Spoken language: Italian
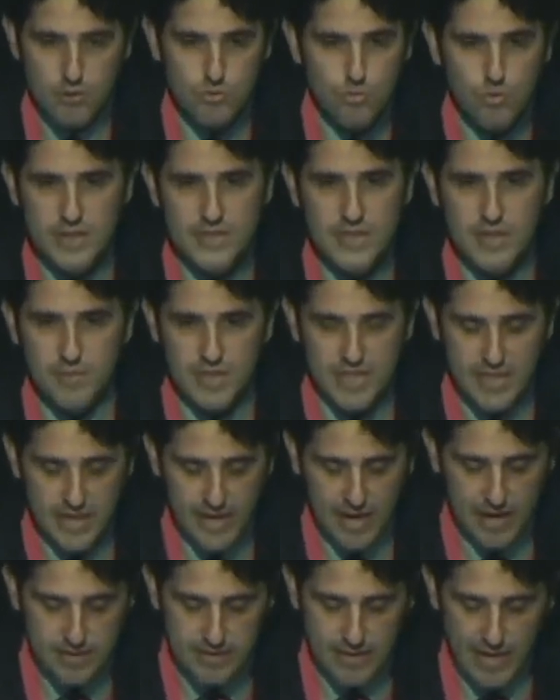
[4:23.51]
due tipi di
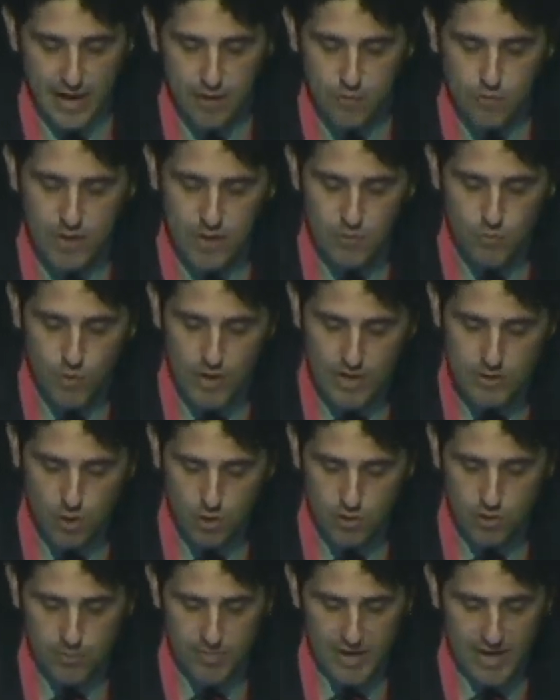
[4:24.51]
realtà, un
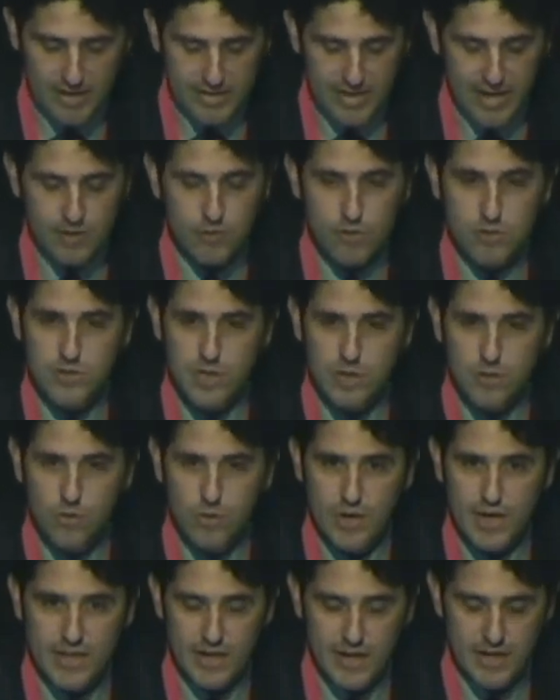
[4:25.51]
ambulatorio per la diagnosi e
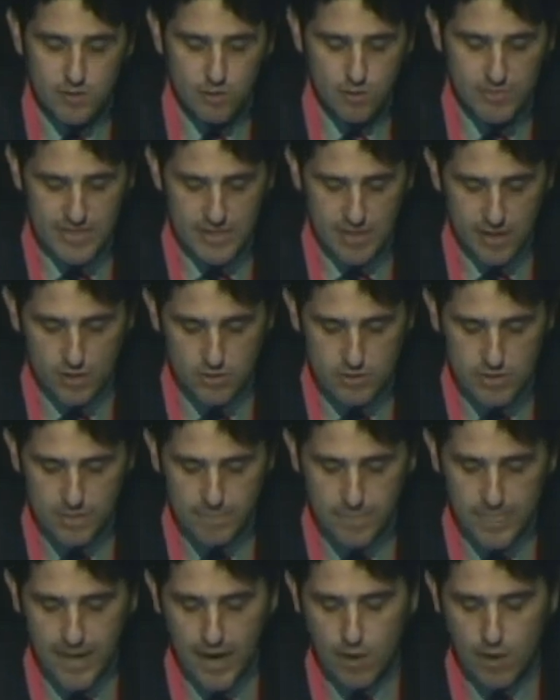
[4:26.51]
cura dell'endometriosi